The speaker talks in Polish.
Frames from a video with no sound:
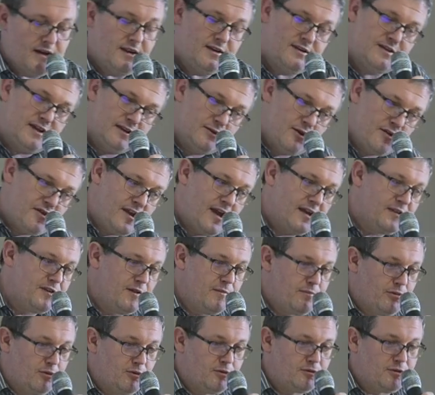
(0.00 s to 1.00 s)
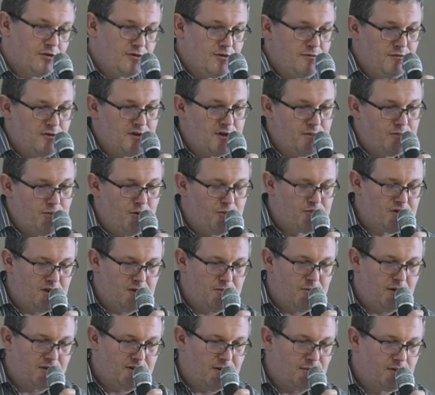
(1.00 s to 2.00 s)
Tak Ten ostatni punkt oczywiście był
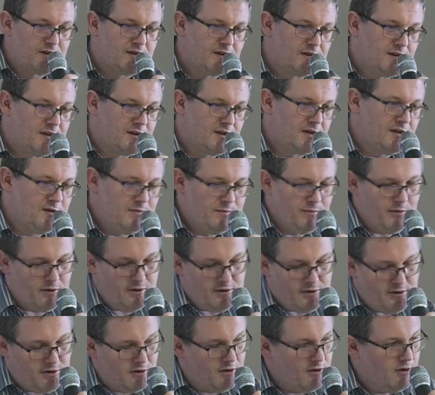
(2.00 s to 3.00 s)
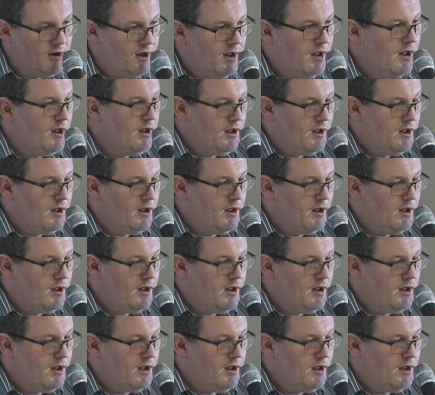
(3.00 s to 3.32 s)
przedmiotem krytyki, bo